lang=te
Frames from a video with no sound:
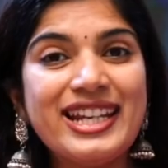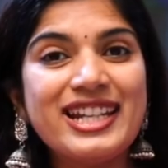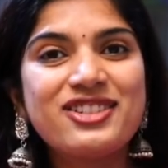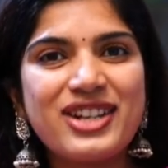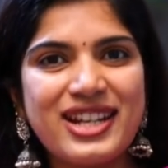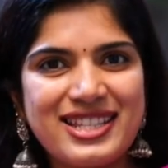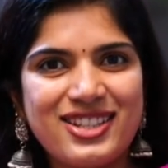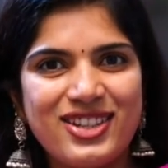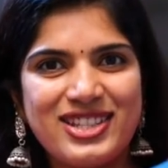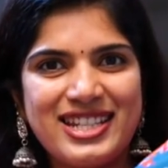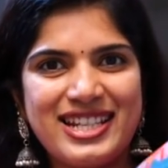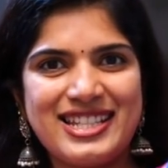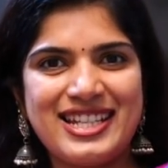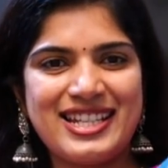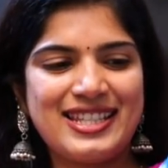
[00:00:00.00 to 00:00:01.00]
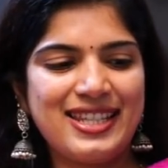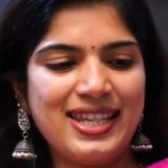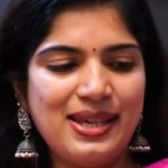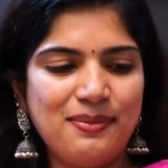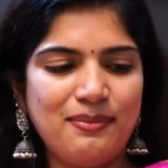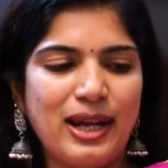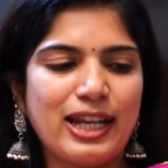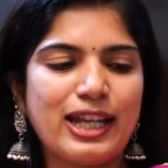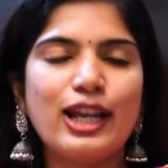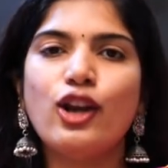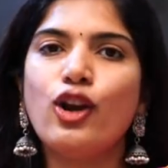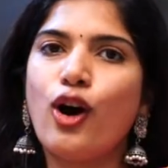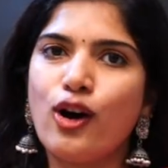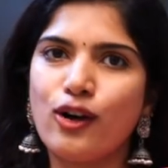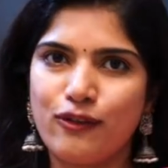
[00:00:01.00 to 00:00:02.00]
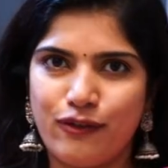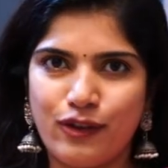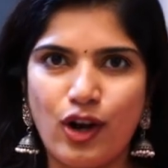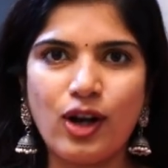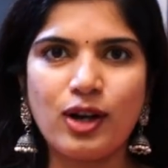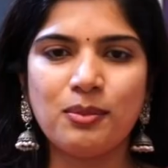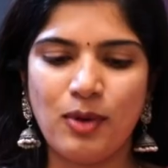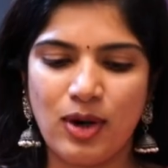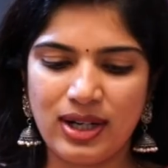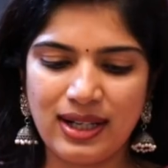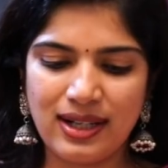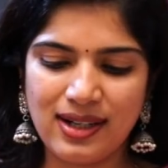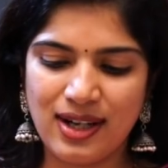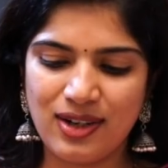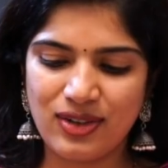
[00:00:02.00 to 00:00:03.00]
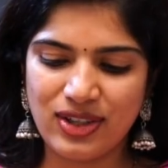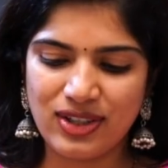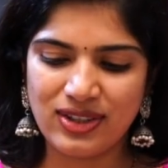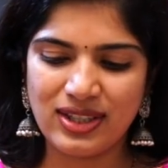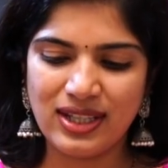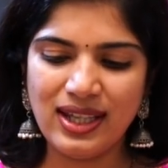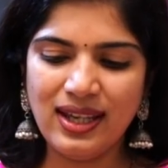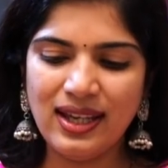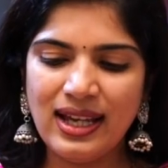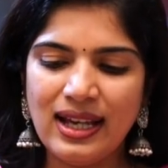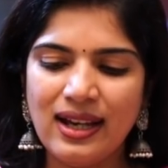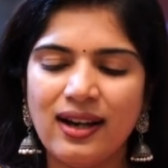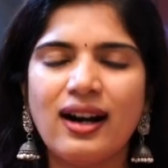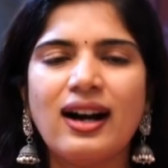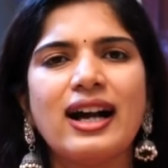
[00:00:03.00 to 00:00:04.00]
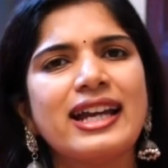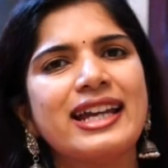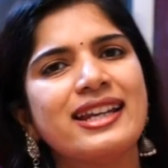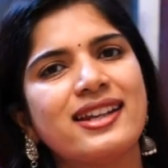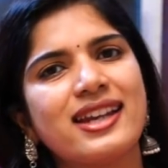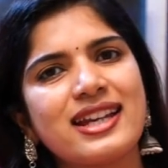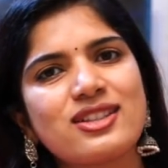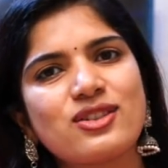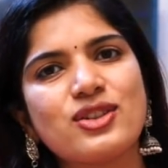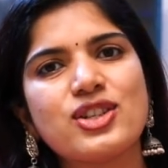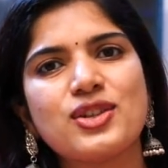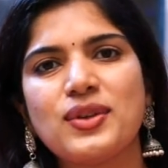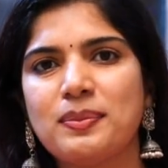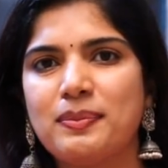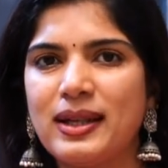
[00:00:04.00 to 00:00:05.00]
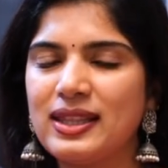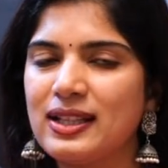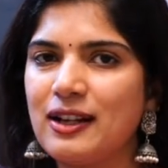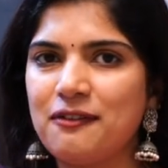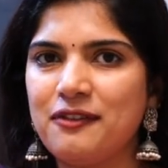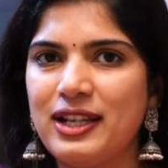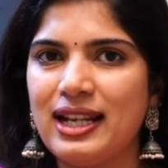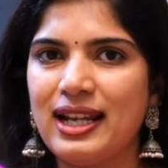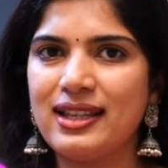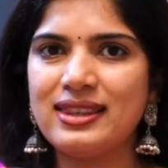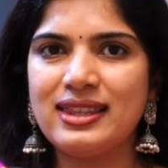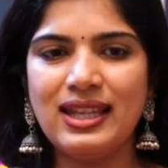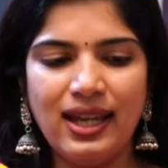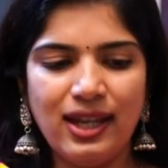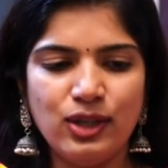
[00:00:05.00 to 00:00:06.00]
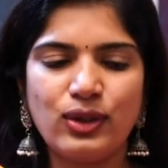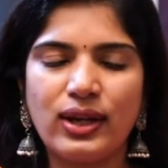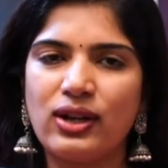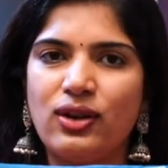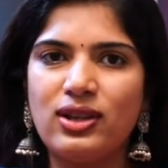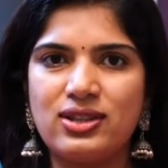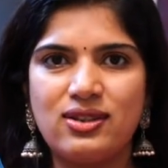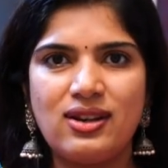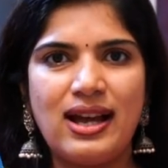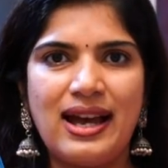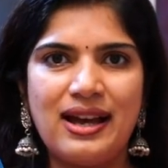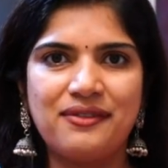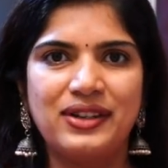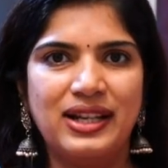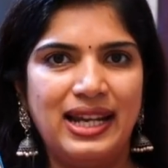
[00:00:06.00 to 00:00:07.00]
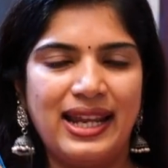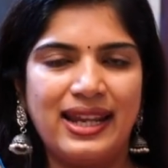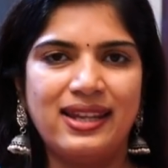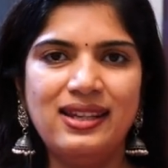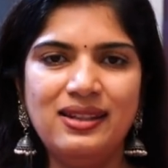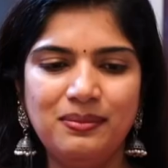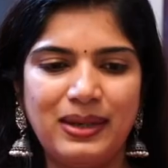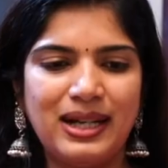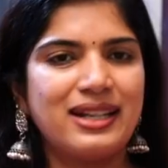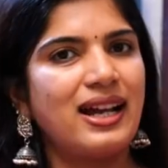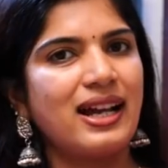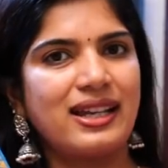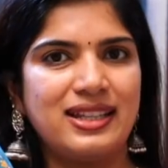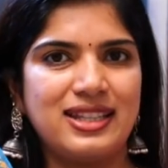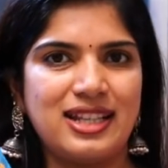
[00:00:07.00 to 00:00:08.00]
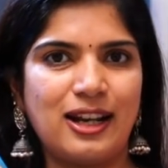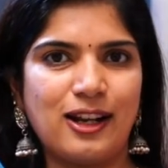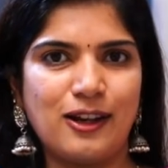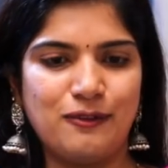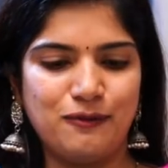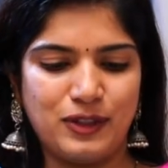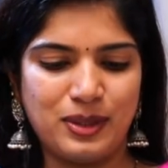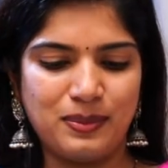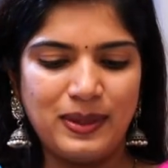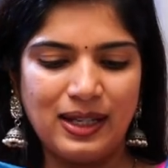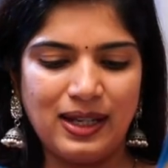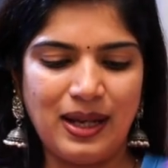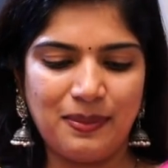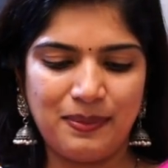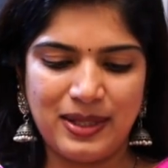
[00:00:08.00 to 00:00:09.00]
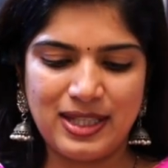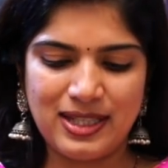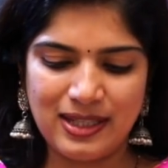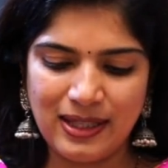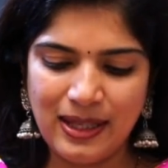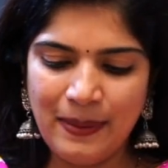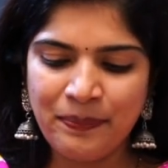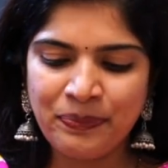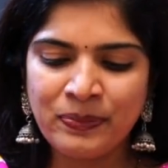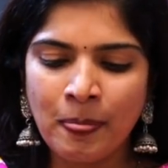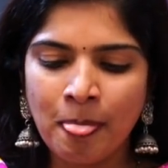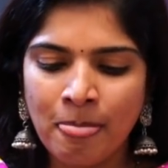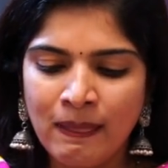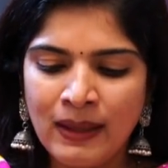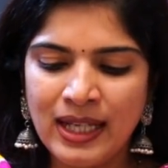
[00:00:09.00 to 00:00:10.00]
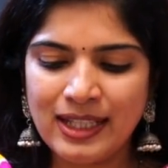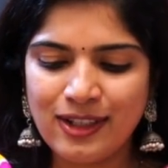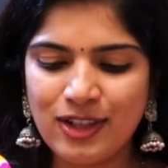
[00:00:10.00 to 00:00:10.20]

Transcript: ఈ డ్రెస్ వచ్చేసేసి మనకి లాంగ్ ఫ్రాక్ మోడల్గా ఉంటుంది ఇన్ కేస్ కొంచెం ఇబ్బందిగా ఫీల్ అయితే యూ కెన్ ఆల్సో హ్యావ్ అ లెగిన్ బట్ నాకు ఇది చాలా కంఫర్టబుల్గా అనిపించింది ఇది